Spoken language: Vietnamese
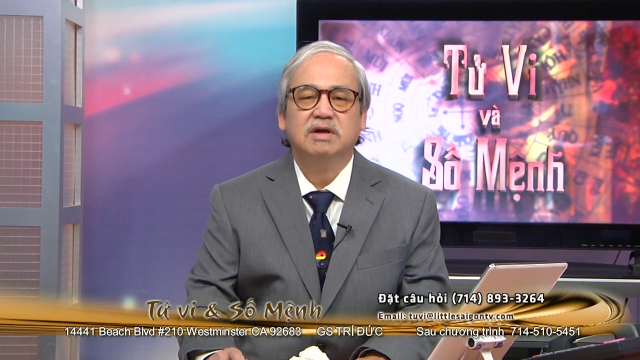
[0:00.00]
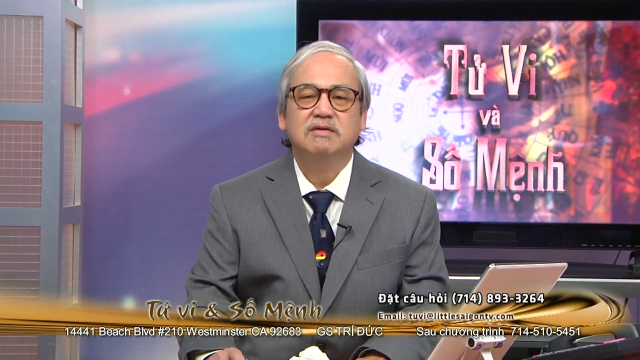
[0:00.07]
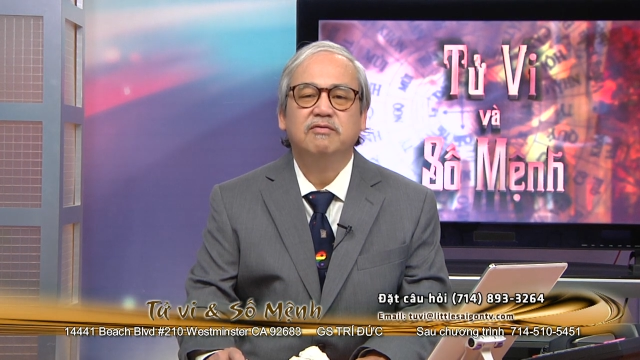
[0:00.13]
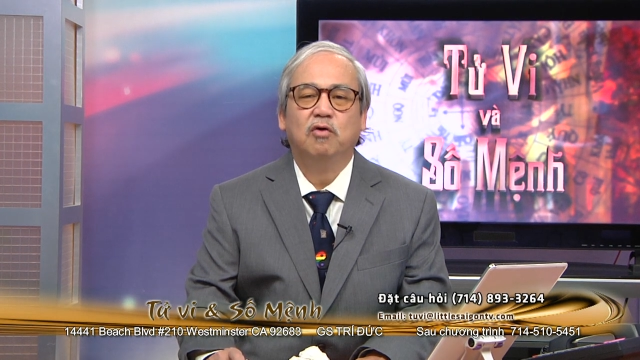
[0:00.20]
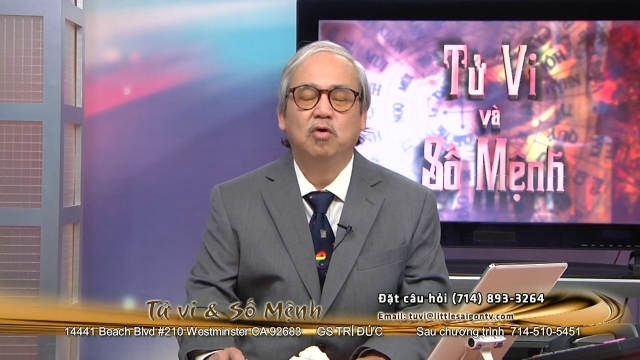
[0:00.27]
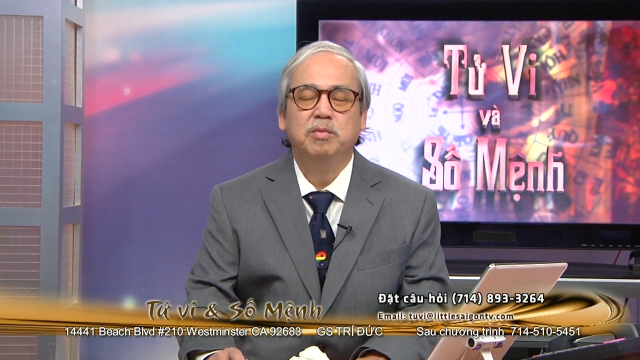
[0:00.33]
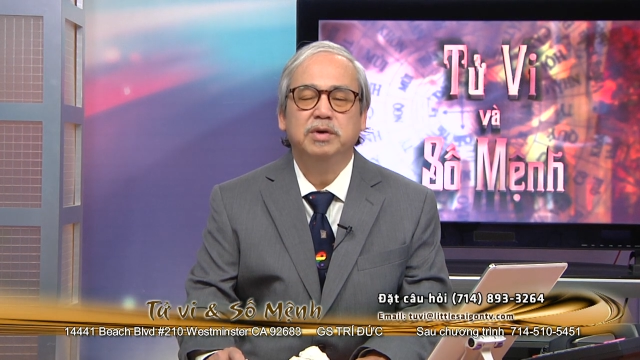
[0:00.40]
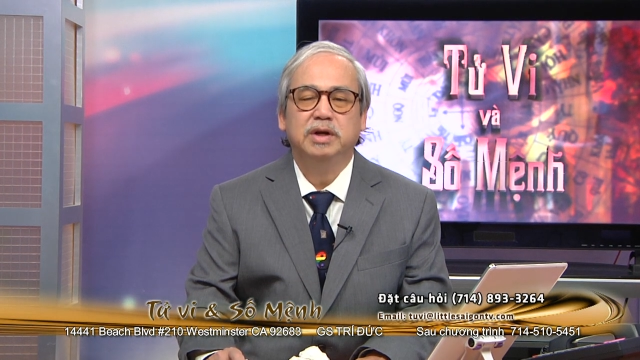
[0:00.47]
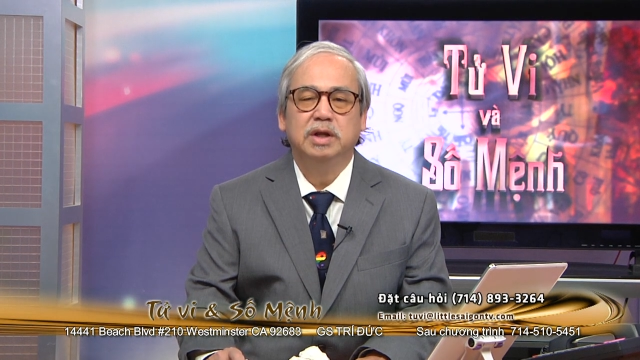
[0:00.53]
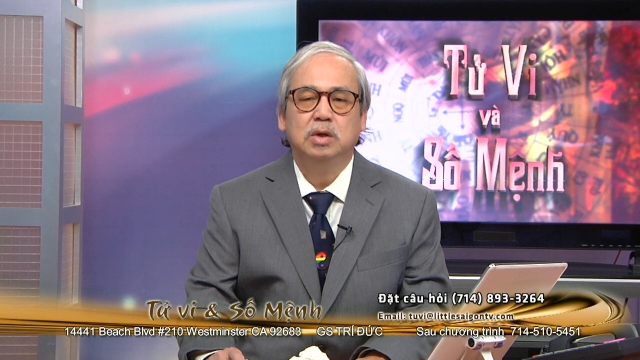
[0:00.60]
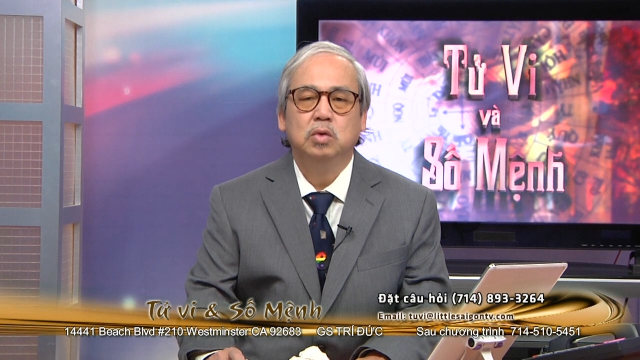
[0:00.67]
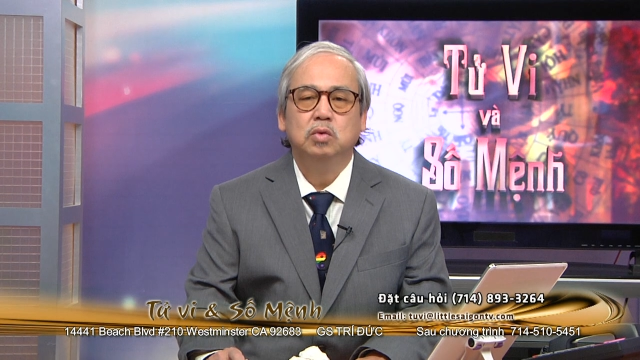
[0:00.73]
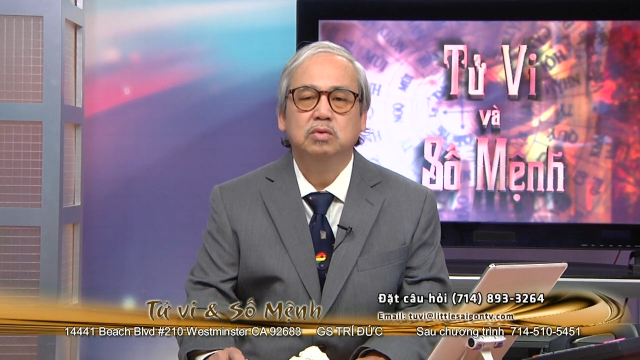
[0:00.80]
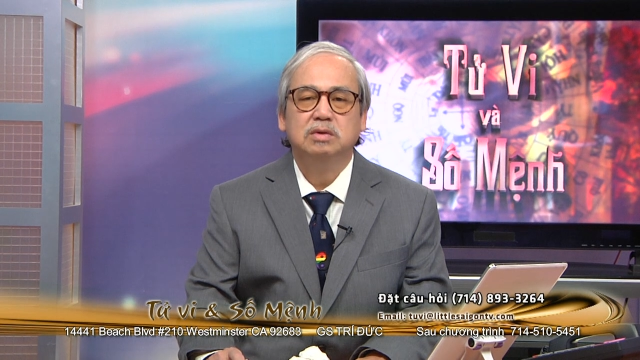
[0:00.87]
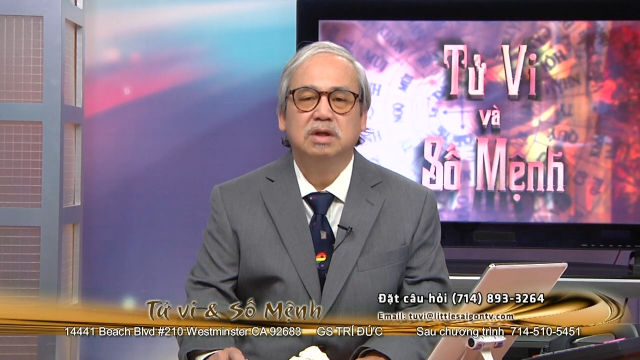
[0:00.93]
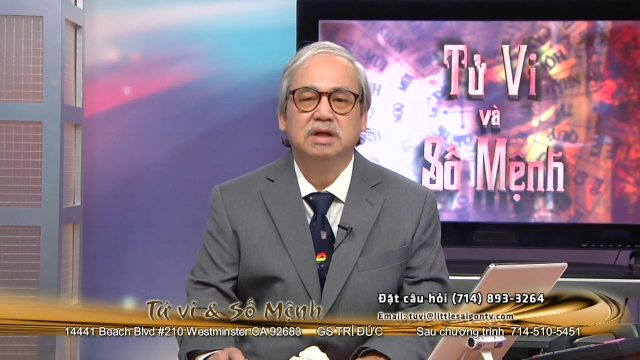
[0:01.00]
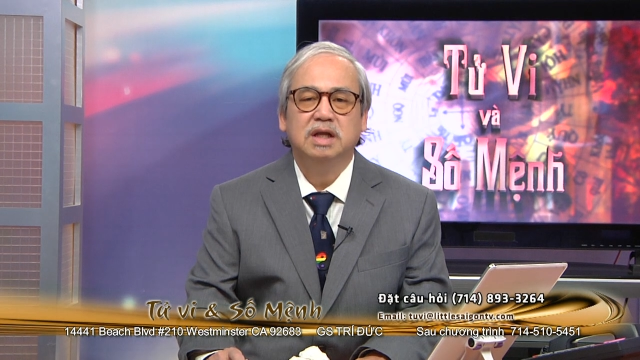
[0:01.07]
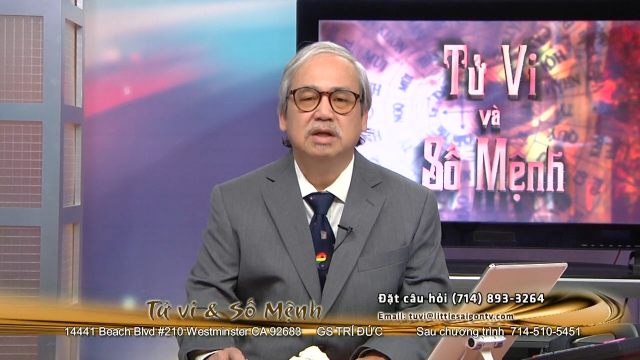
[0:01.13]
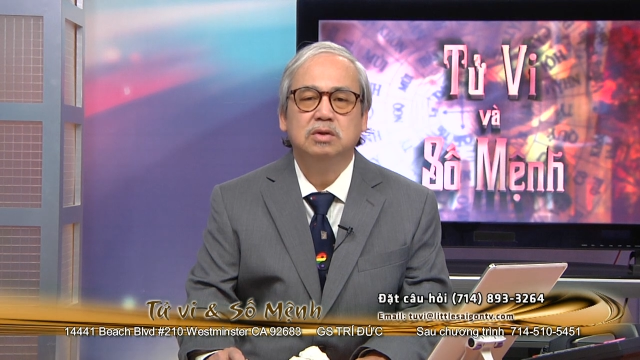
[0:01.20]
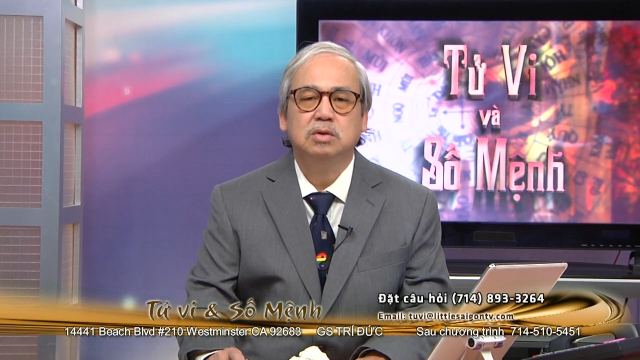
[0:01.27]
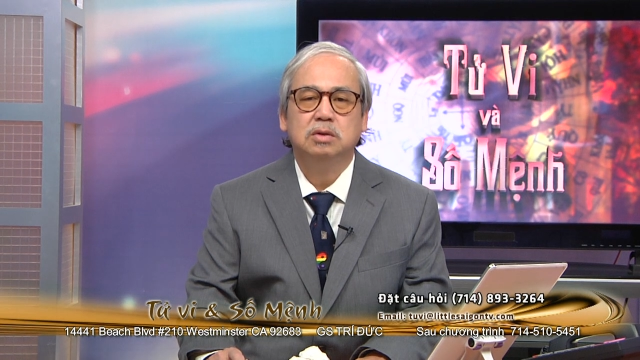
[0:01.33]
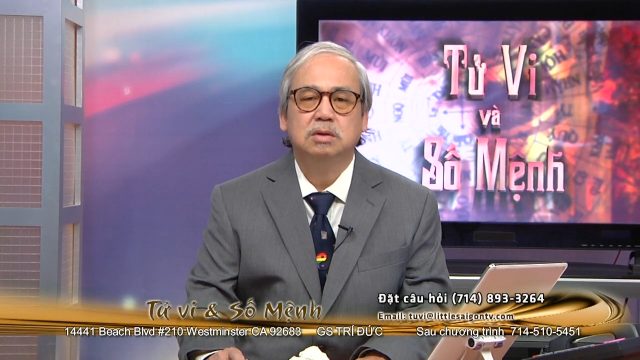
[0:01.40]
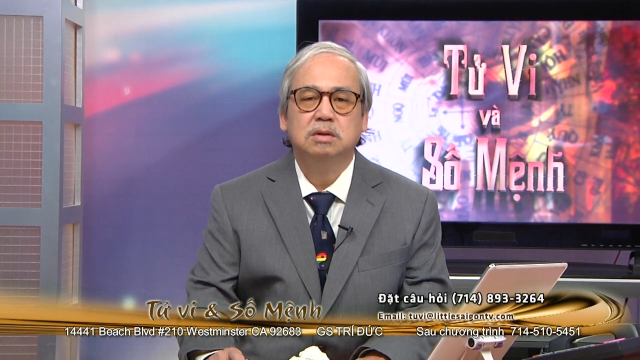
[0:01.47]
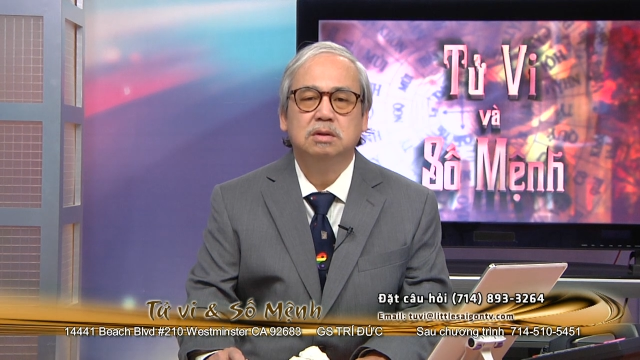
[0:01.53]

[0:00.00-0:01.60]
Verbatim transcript: cái phổi mình yếu thì nên